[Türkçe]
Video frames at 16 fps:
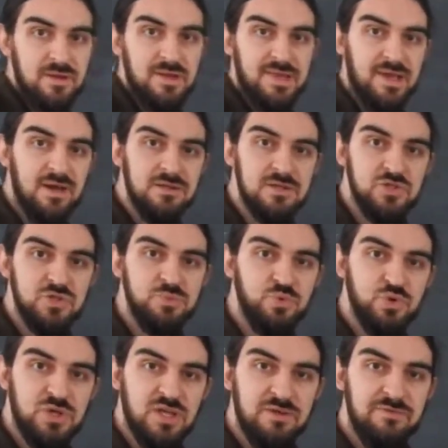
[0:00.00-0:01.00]
Sadece
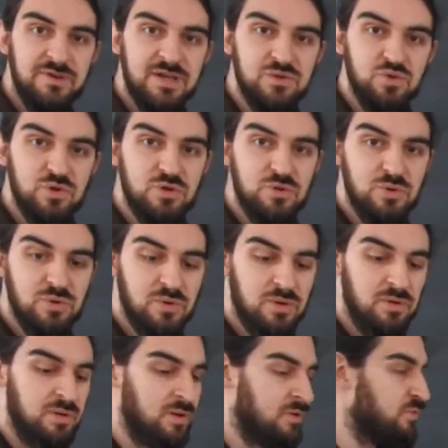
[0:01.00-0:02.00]
bu iki vektörün
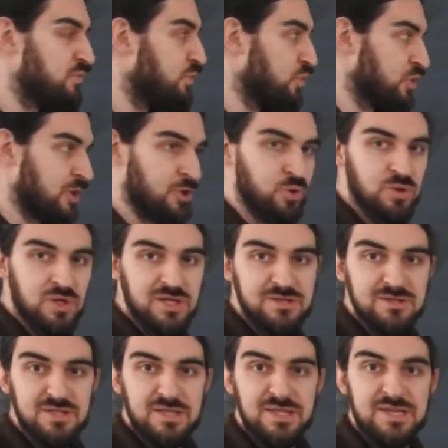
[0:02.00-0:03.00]
fonksiyon
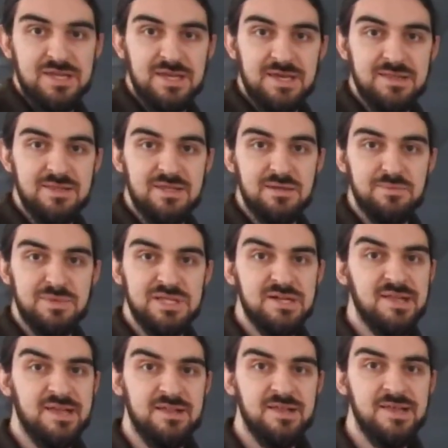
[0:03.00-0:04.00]
altında nereye gittiğini
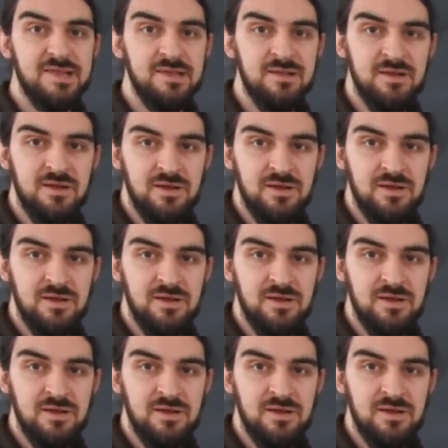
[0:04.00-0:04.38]
bilirseniz